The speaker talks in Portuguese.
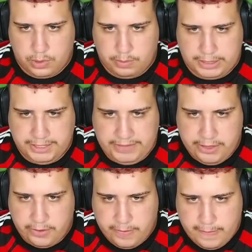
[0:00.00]
ser, Fati.
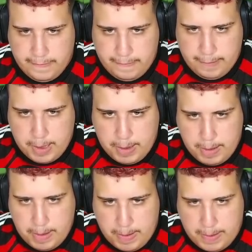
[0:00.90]

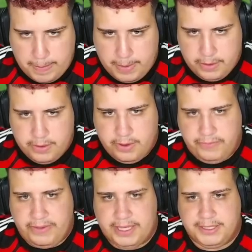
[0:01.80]
Ô, oh,
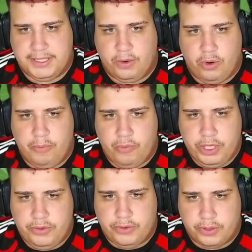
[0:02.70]
Fati, segurou
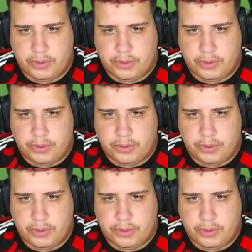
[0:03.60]
muito.